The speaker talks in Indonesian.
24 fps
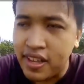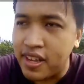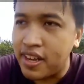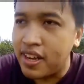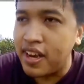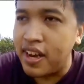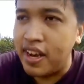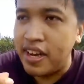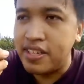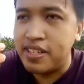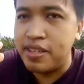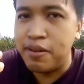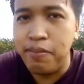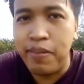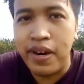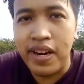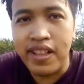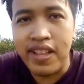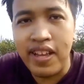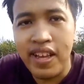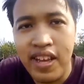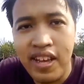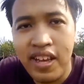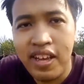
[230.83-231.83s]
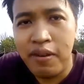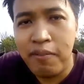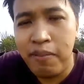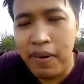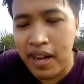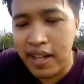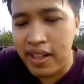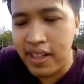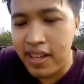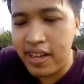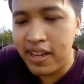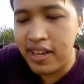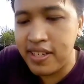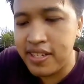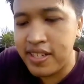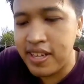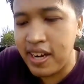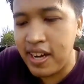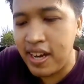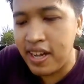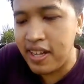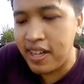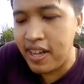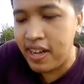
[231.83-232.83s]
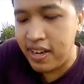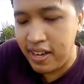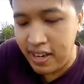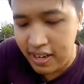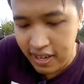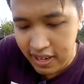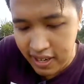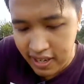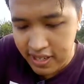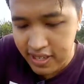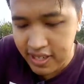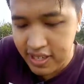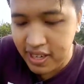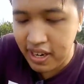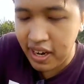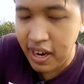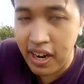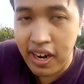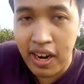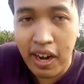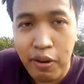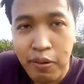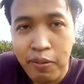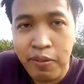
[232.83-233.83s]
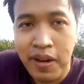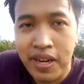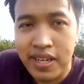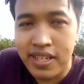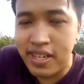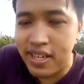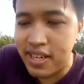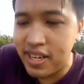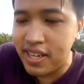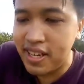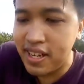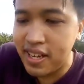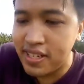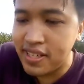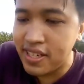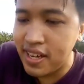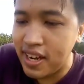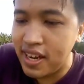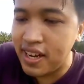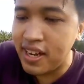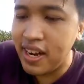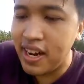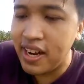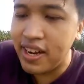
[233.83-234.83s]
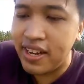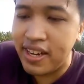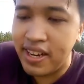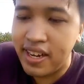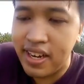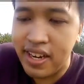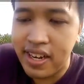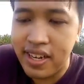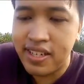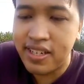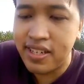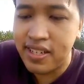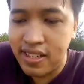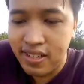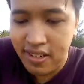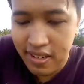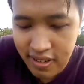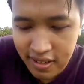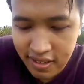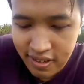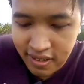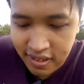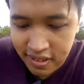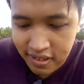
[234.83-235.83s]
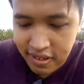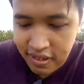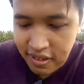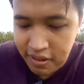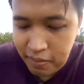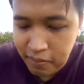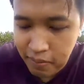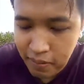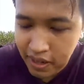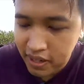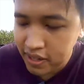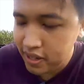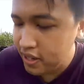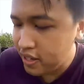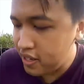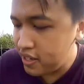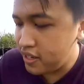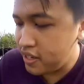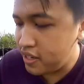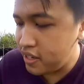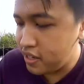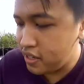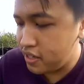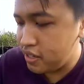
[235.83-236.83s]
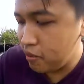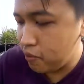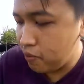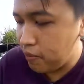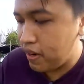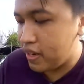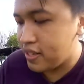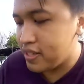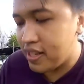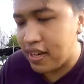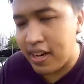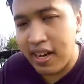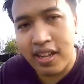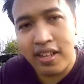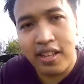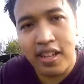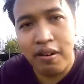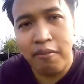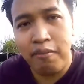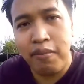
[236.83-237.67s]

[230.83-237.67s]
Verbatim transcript: enggak seperti pantai selatan ya guys jangan kau bandingin ya sekali lagi ya guys pantai sebelah selatan